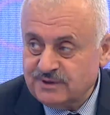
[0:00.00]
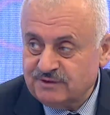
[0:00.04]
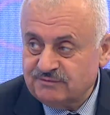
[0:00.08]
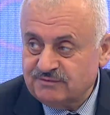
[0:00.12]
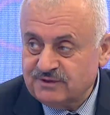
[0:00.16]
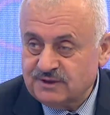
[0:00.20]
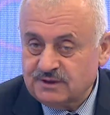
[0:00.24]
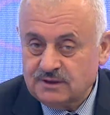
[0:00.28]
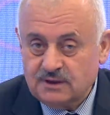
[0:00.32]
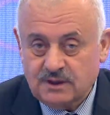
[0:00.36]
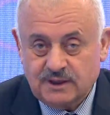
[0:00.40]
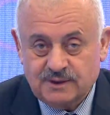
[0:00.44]

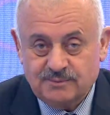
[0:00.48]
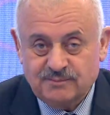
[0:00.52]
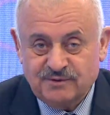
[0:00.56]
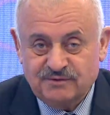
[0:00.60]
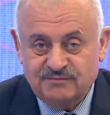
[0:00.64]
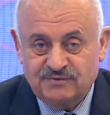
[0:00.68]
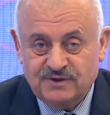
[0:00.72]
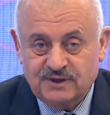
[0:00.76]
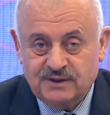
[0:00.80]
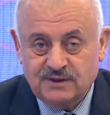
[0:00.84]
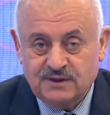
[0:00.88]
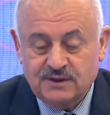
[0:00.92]
beyefendi,
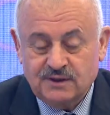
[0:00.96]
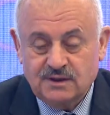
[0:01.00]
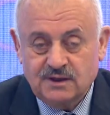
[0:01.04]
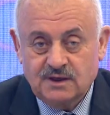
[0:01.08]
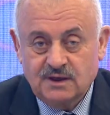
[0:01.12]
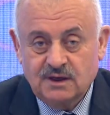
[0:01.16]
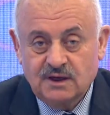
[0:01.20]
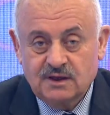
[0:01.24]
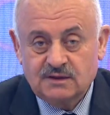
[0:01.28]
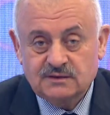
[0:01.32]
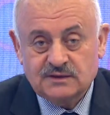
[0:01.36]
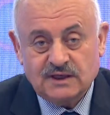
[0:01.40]
hanımefendi.
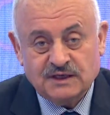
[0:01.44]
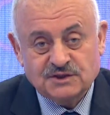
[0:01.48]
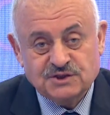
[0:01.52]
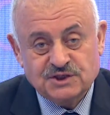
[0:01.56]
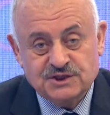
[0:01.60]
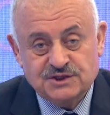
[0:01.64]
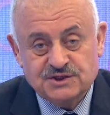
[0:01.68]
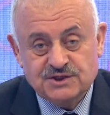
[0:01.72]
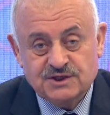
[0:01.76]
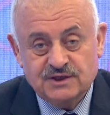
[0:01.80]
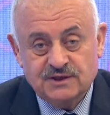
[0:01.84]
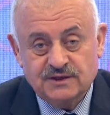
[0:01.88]
Aa.
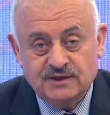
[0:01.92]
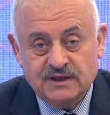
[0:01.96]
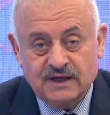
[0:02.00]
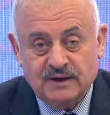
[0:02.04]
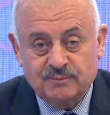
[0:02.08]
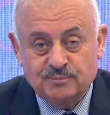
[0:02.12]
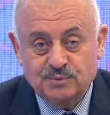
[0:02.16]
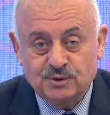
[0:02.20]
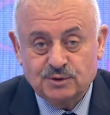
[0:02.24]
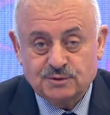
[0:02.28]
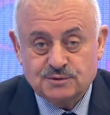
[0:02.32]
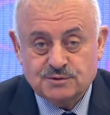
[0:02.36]
Taşıyıcılık
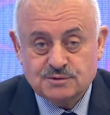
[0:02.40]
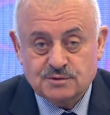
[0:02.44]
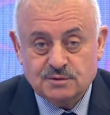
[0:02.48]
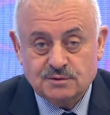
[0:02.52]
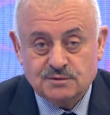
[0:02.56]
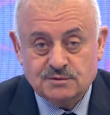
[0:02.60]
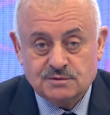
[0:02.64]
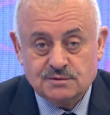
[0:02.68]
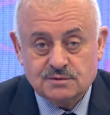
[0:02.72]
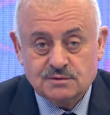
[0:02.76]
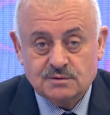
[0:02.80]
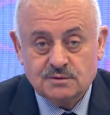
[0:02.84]

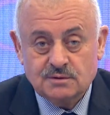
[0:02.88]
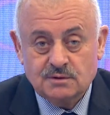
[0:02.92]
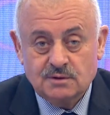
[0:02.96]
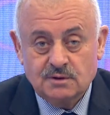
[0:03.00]
yapıyorsunuz.